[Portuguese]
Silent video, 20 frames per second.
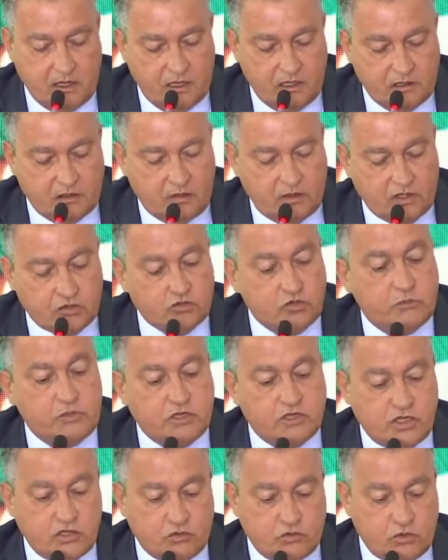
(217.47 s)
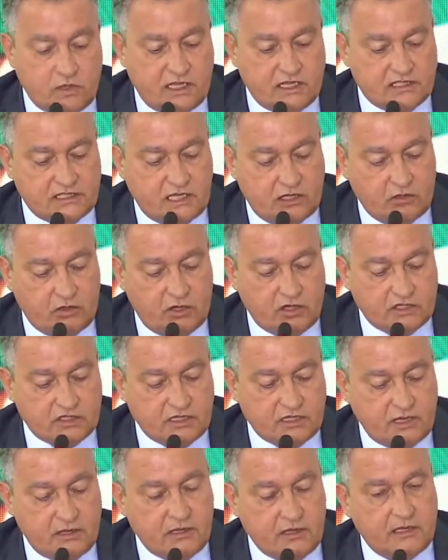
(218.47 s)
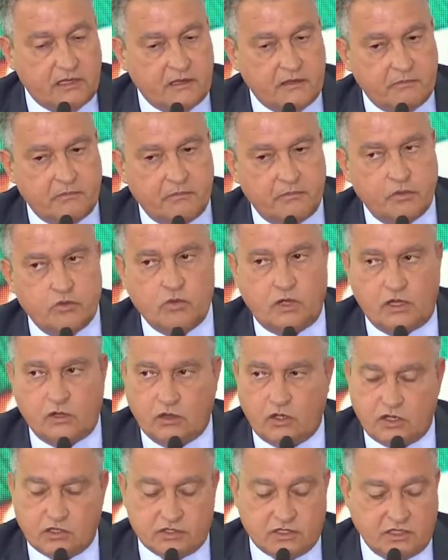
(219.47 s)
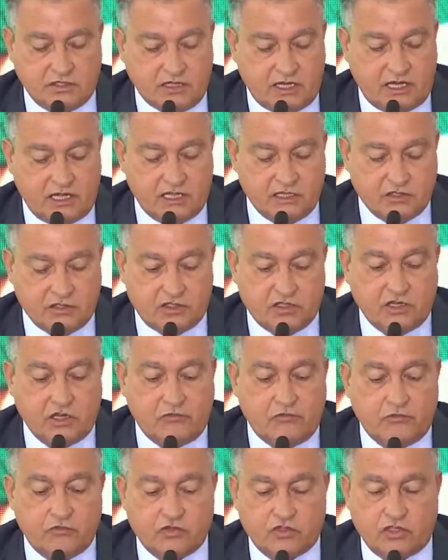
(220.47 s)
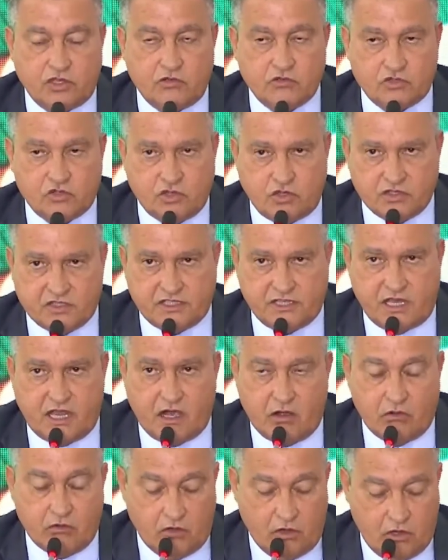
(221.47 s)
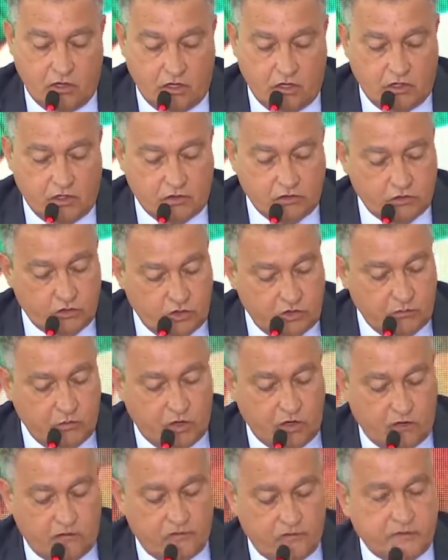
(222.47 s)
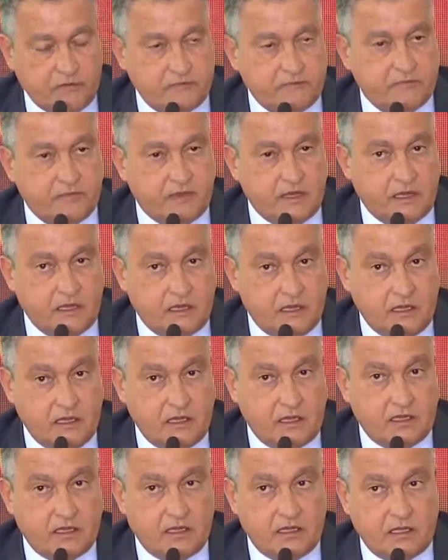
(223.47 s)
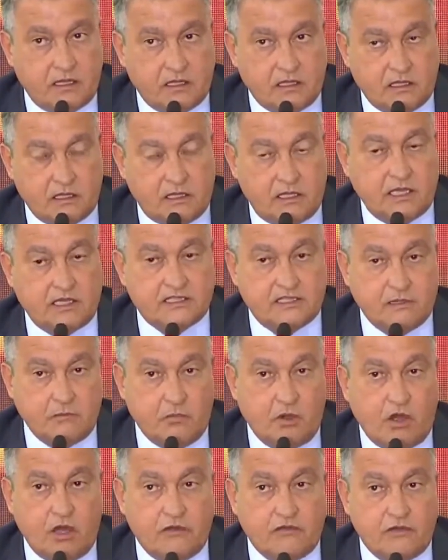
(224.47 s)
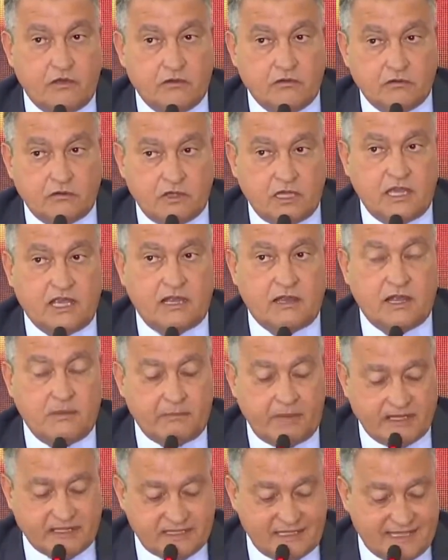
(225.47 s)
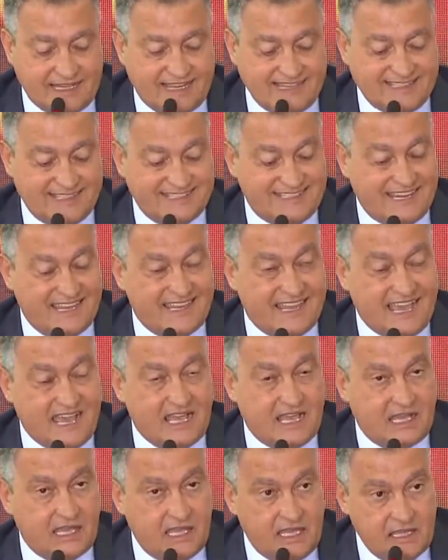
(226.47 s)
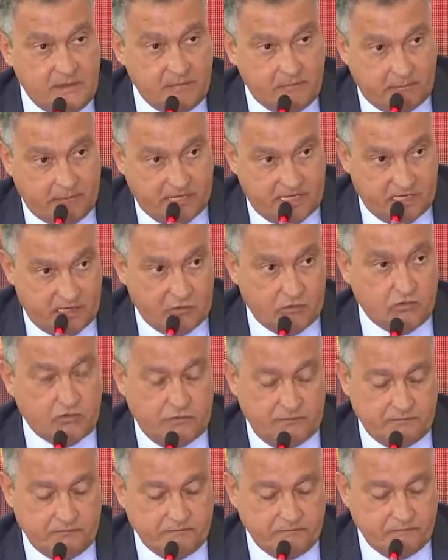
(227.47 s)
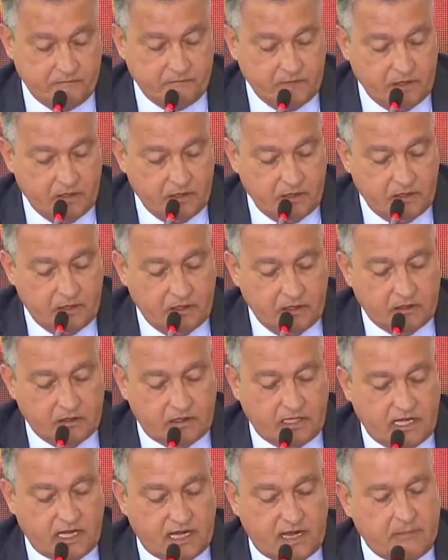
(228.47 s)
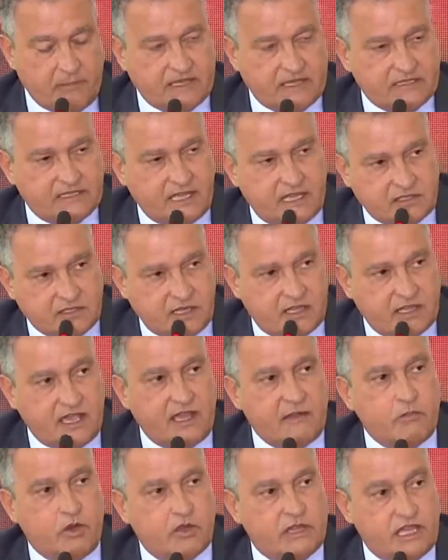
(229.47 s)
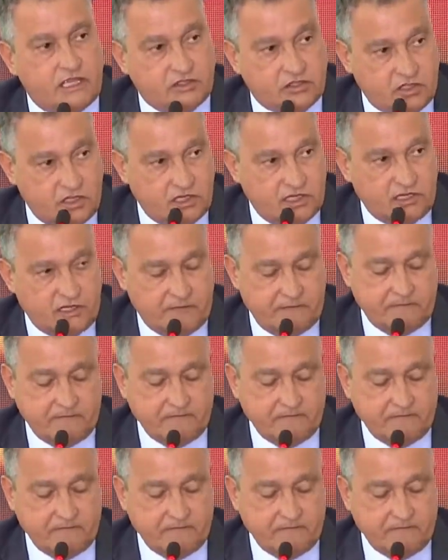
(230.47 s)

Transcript: Então, é substituir essa lógica por uma lógica de garantir a função social do imóvel. Que esse imóvel tenha a capacidade de gerar emprego, tenha a capacidade de gerar moradia,